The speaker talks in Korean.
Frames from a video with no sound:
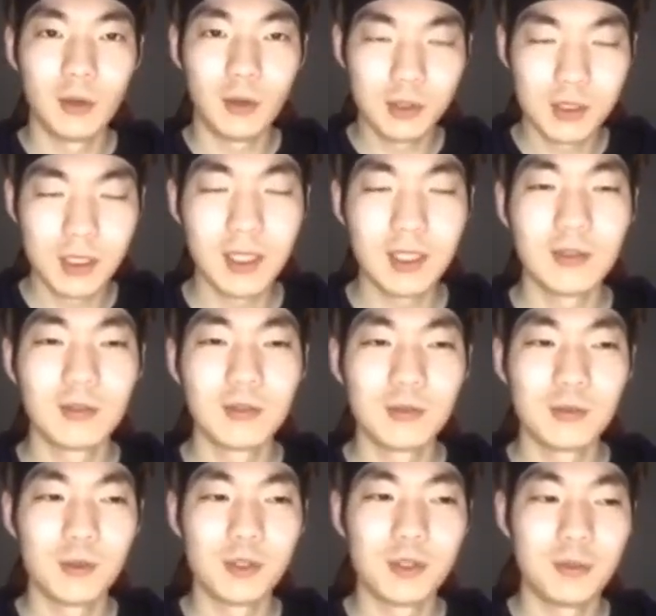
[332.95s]
혼자 하는 것도
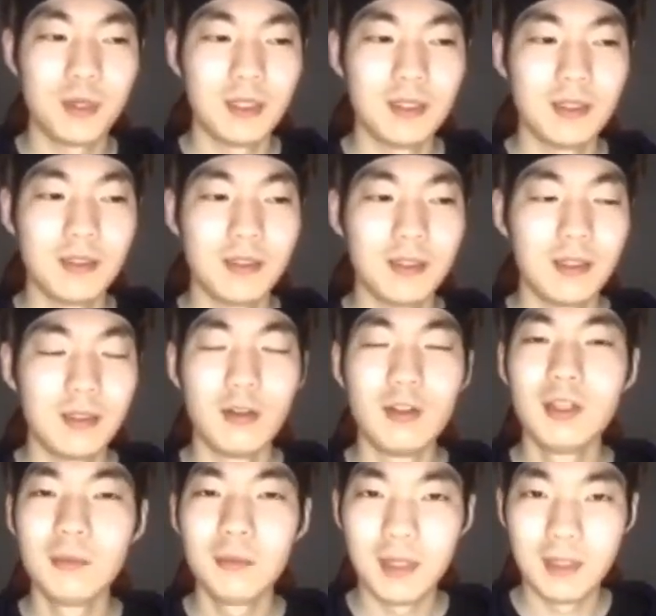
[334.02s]
좋지만
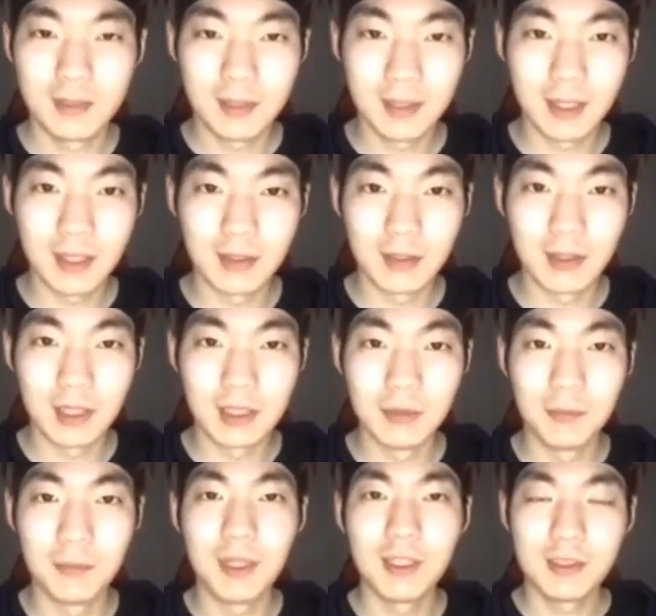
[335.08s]
러닝메이트가 있거나
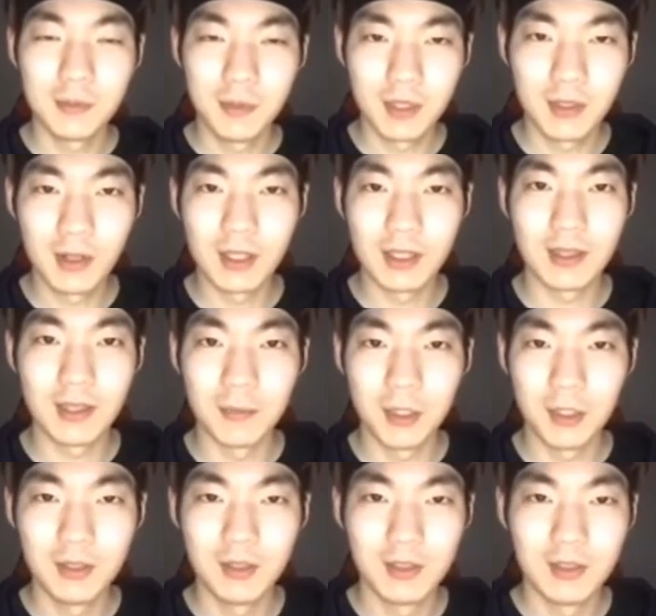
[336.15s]
아니면 페이스메이커가
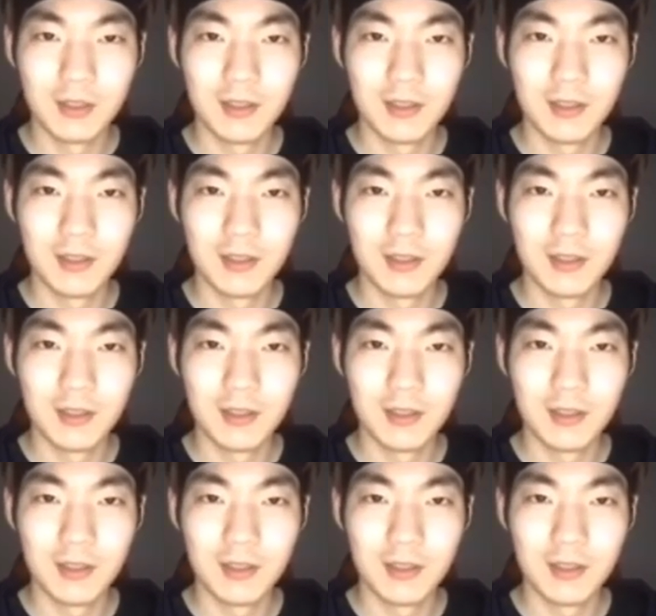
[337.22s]
있다면